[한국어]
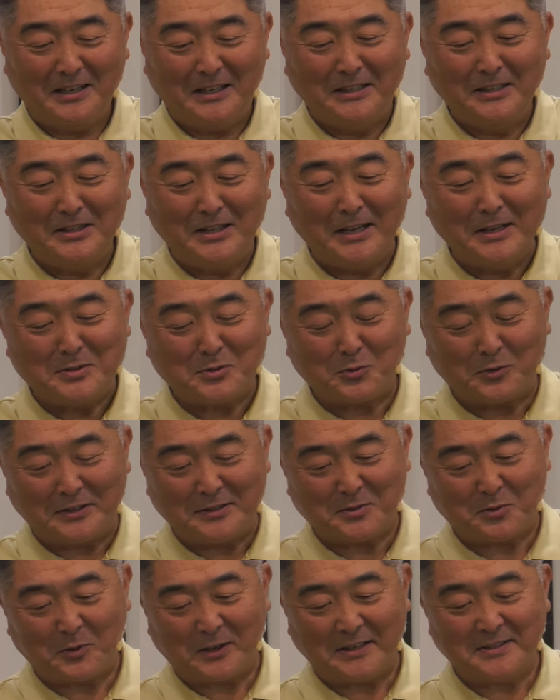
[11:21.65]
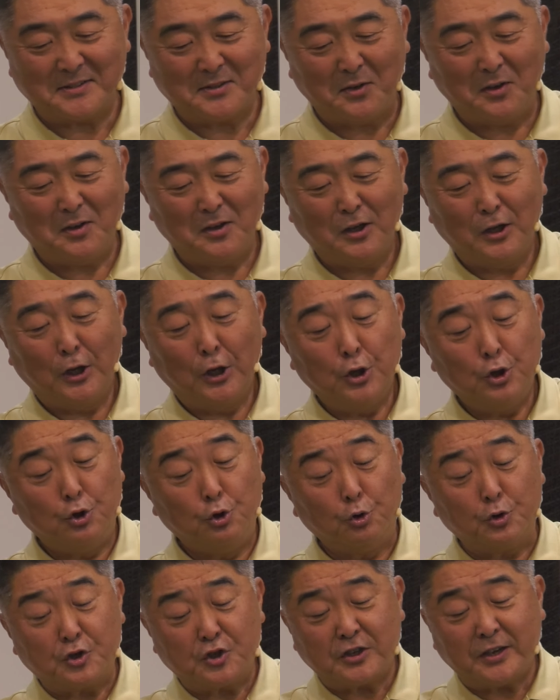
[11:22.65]
이는 예수 그리스도께서
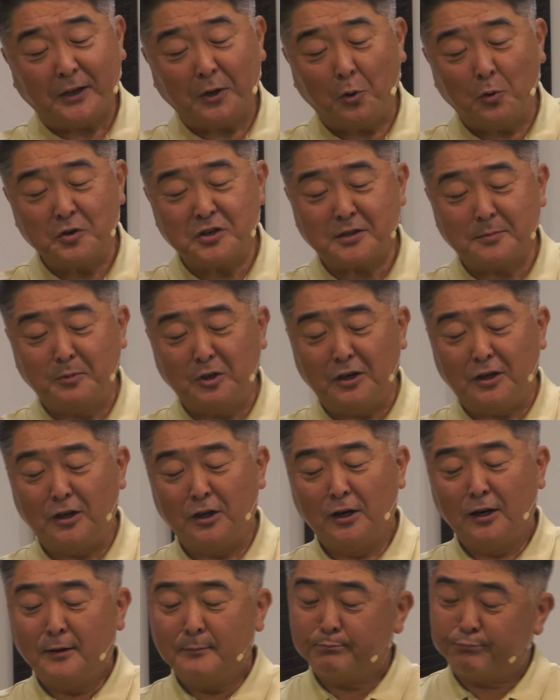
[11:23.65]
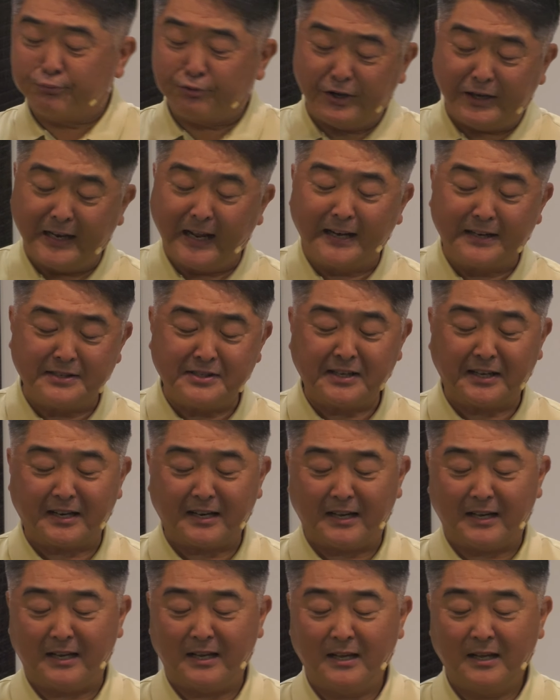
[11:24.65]
육체로 오심을 부인하는
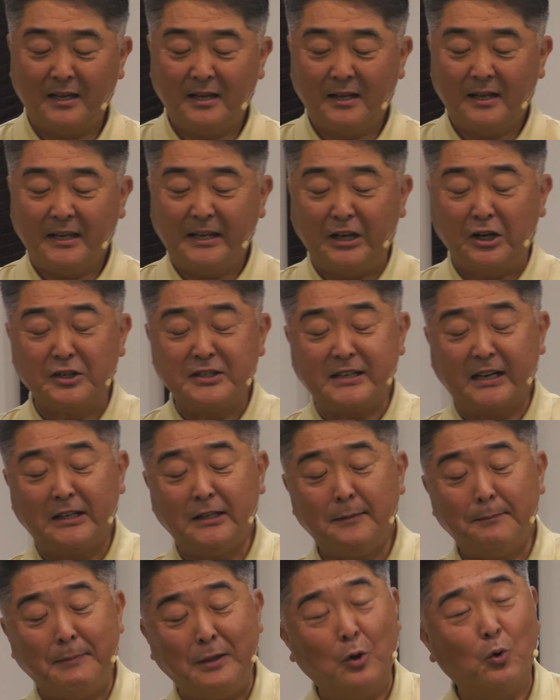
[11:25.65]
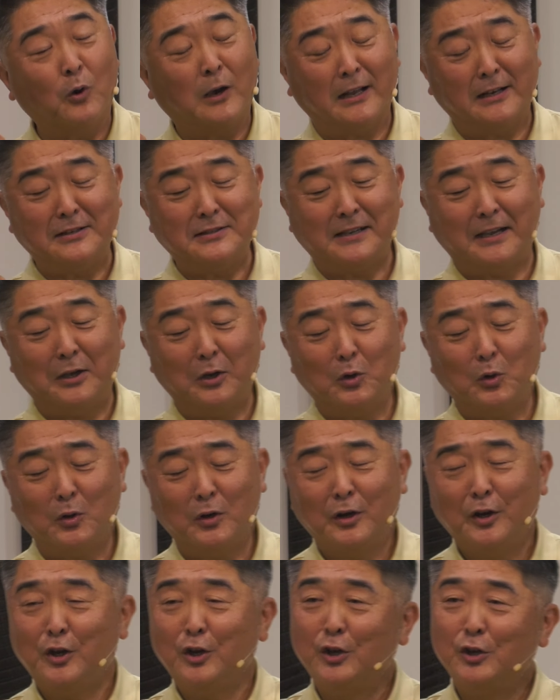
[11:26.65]
자라. 이런 자는 미혹하는 자요
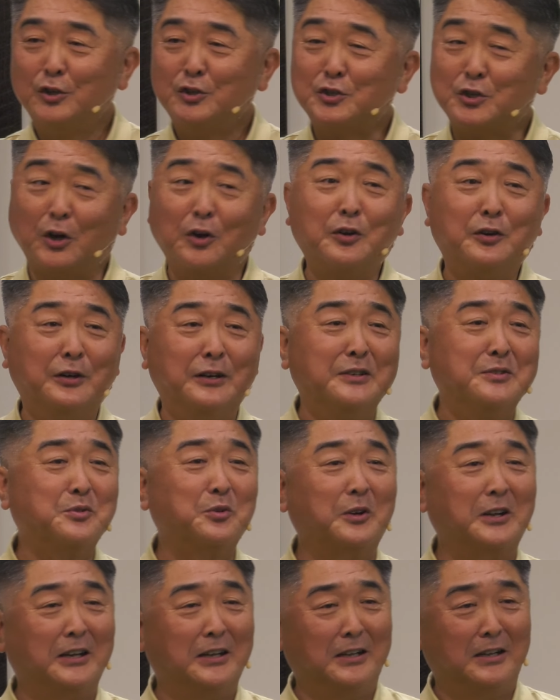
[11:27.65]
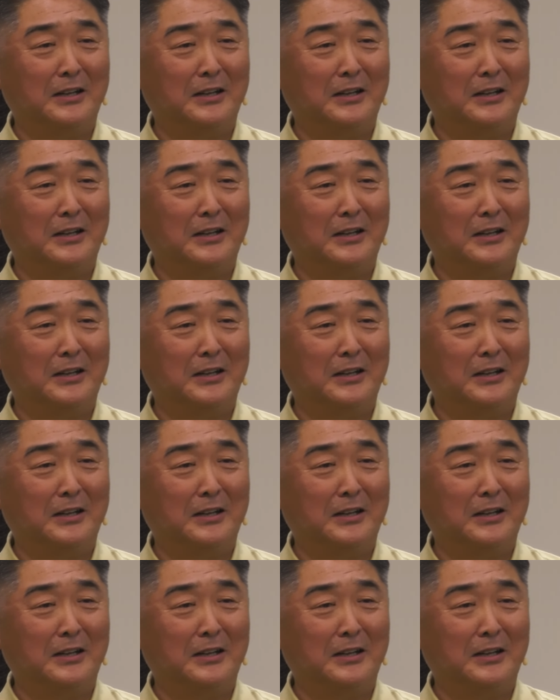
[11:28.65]
적 그리스도라.